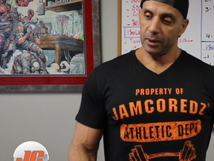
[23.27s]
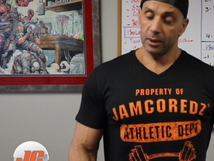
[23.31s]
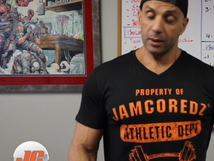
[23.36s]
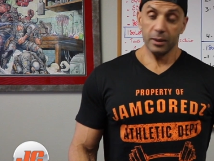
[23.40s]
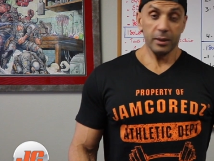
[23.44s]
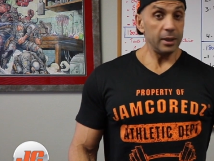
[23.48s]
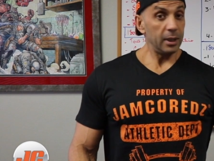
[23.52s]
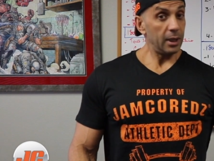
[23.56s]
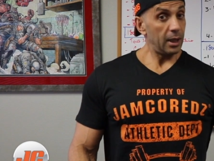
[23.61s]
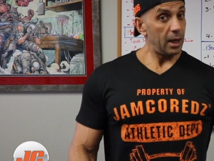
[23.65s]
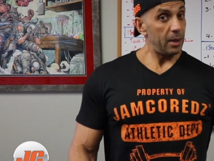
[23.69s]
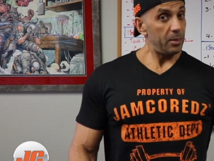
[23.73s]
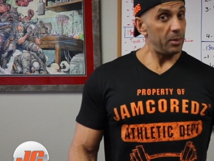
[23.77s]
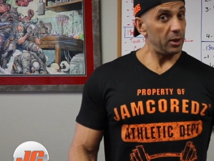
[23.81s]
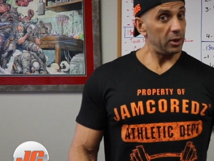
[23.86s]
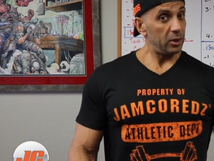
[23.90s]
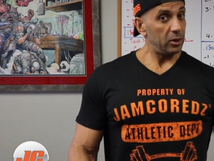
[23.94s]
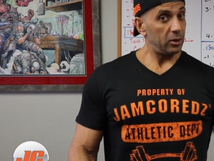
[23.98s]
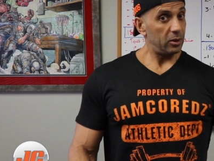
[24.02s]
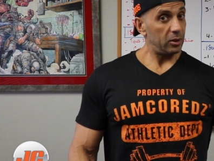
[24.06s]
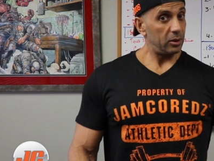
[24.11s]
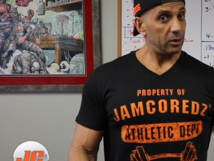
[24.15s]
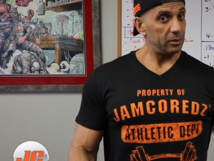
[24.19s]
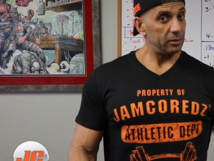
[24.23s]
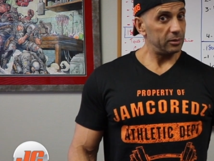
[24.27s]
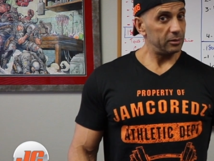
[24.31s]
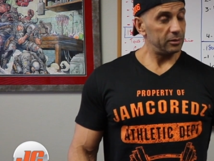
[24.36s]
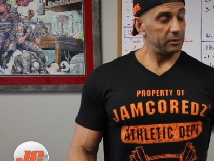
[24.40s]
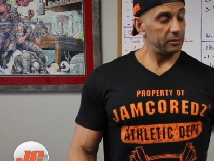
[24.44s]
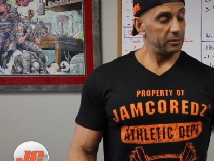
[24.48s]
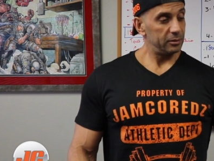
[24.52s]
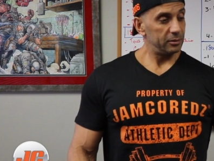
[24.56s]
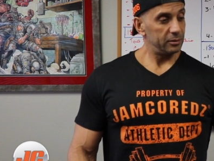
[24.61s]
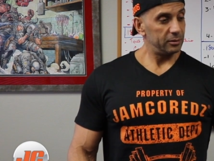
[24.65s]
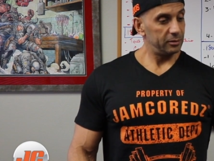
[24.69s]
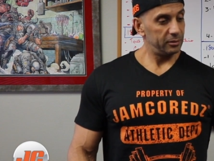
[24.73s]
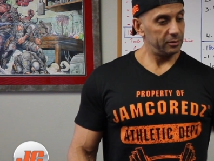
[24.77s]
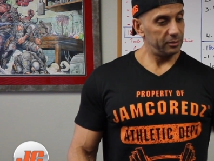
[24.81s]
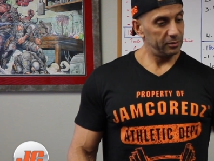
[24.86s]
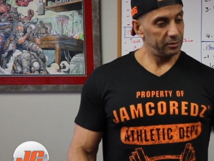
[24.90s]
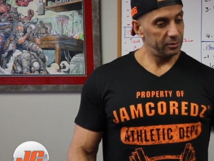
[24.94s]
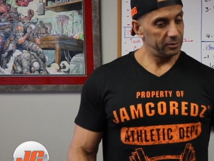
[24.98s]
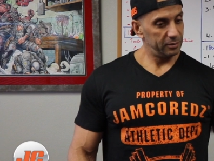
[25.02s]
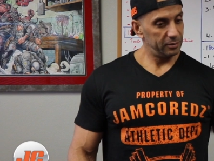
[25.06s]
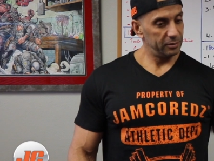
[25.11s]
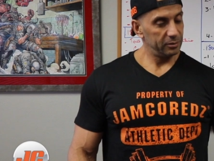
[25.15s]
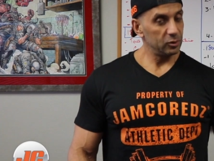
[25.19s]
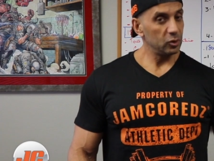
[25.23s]
c'est le ramadan
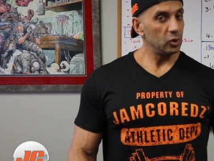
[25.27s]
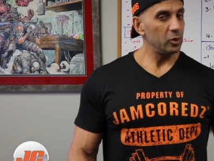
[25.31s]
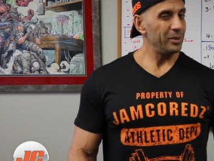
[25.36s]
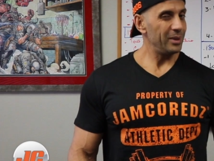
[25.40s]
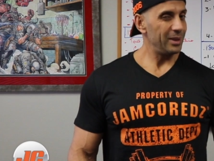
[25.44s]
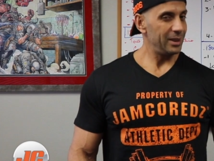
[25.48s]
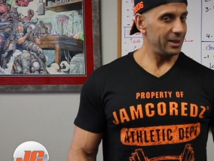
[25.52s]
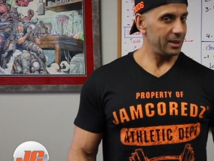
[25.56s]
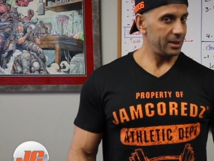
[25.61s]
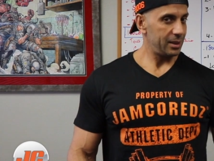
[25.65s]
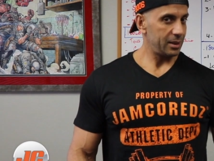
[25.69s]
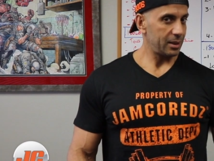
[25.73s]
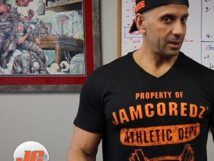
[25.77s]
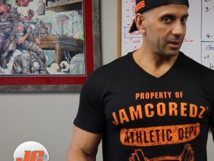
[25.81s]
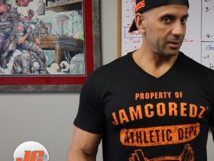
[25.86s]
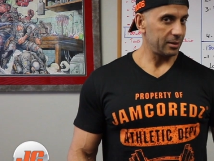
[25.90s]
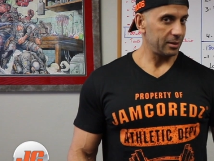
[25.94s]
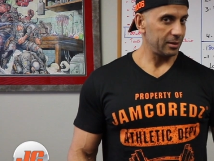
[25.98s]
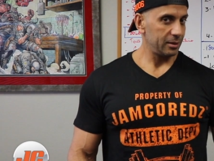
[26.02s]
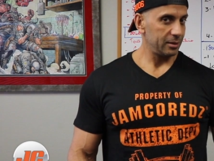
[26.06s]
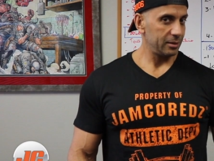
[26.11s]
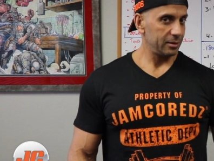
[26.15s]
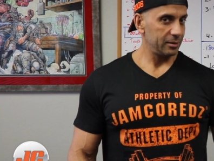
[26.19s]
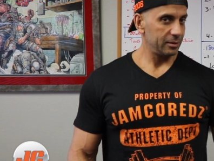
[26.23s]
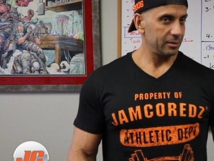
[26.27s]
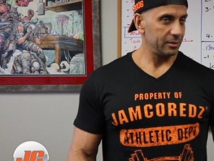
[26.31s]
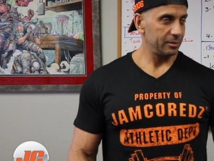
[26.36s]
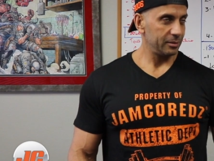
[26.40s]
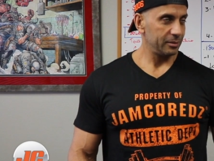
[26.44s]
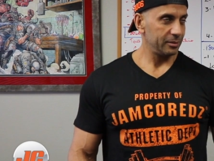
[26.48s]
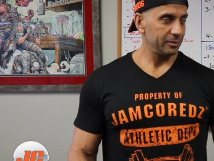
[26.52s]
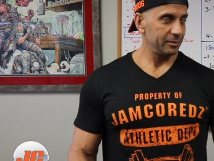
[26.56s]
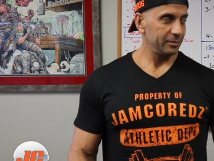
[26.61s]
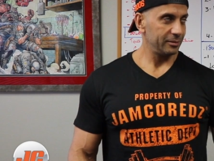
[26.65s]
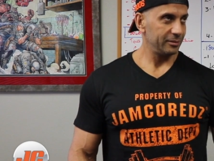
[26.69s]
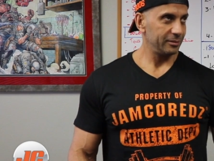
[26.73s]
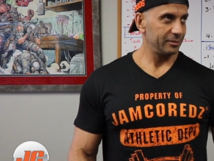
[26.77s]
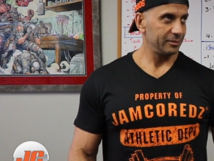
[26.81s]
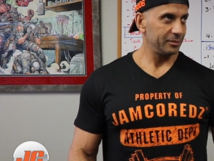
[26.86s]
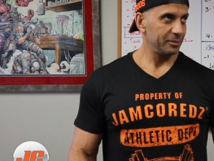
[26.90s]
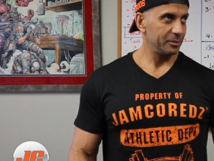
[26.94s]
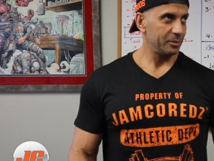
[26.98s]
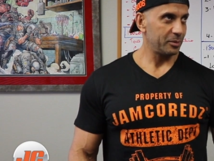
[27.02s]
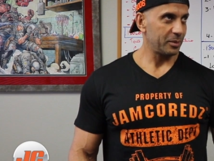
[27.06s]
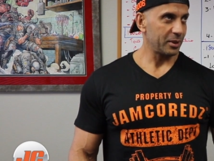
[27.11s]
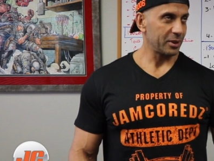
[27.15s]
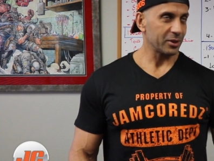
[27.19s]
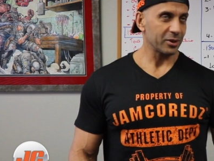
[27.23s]
2017.
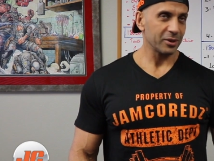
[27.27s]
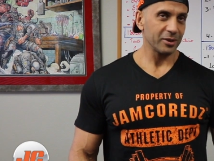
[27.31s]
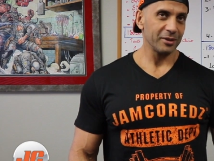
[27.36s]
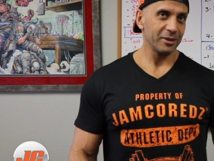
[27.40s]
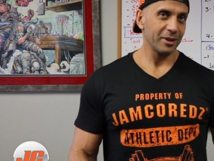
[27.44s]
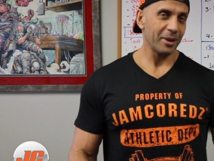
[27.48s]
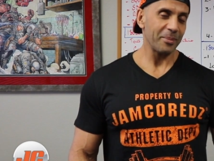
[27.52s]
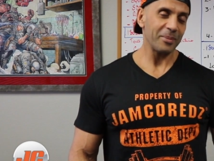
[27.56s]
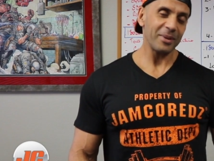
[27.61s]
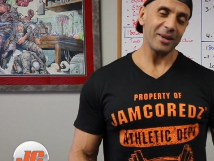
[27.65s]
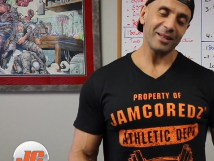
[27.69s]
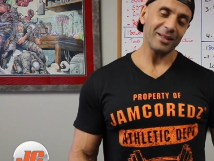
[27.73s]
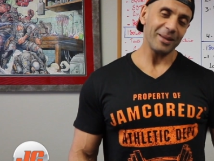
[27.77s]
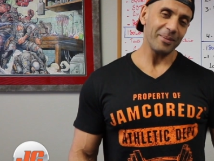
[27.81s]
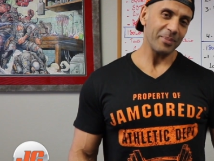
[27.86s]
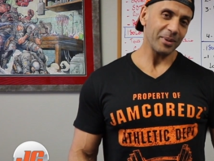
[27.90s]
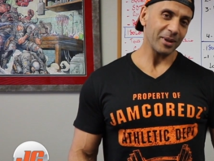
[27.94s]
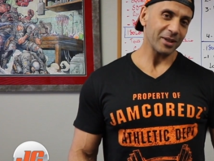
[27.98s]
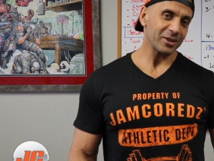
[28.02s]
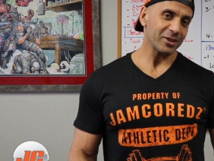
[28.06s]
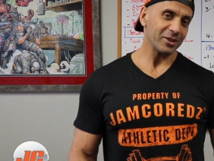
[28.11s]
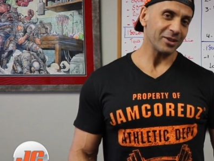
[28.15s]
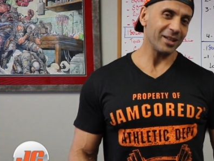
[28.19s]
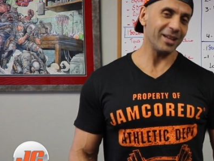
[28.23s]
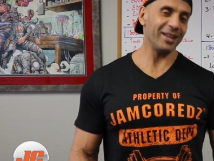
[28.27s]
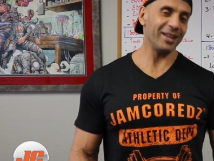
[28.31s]
Parce qu'il y a bien des personnes